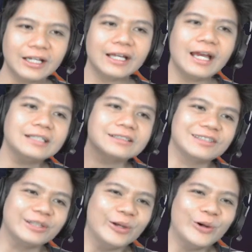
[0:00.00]
guys.
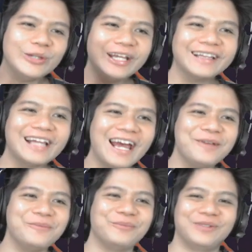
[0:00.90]
Loading
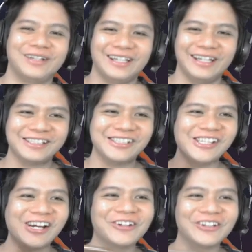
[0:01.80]
time. It's
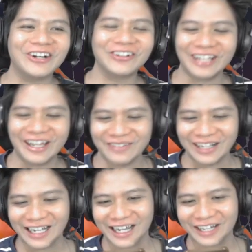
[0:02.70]
shout out time
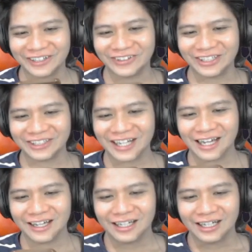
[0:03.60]
mga idol. Ito na.
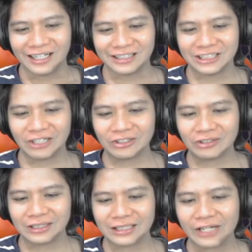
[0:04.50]
Uh, shout
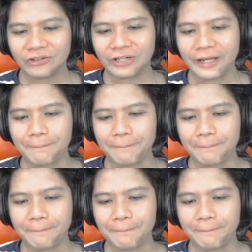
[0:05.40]
out na tayo kay